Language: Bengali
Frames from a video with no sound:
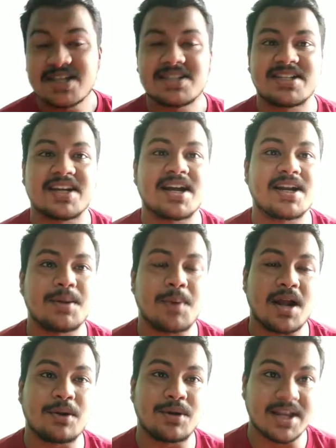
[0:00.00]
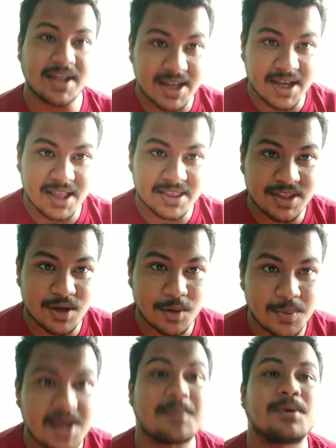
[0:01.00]
সেখানে ভালো র্যাঙ্কিং আনতে
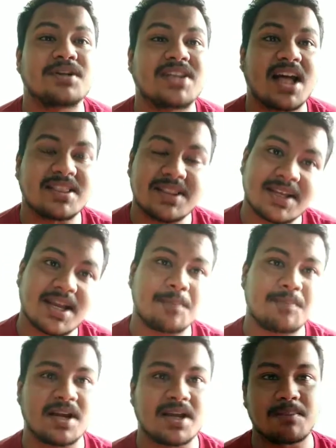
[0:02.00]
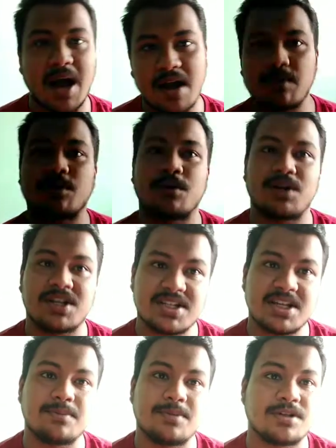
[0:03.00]
হবে এবং তার থেকে আপনাকে ভালো কলেজে
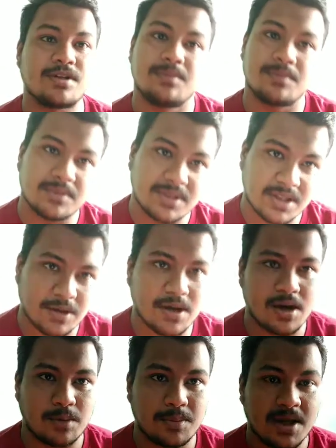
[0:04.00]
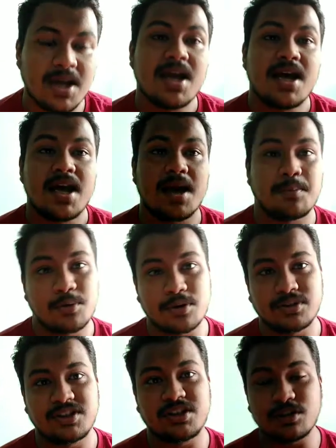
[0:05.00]
অ্যাডমিশন দেওয়া হবে এবং
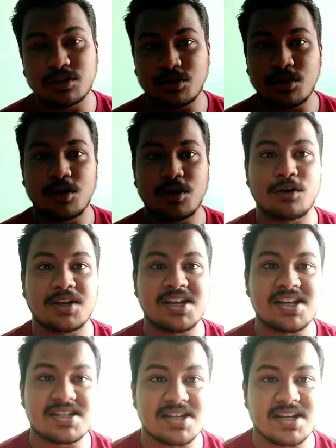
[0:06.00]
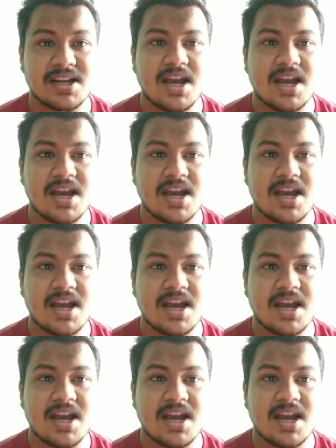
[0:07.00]
দ্বিতীয়ত হলো গিয়ে সে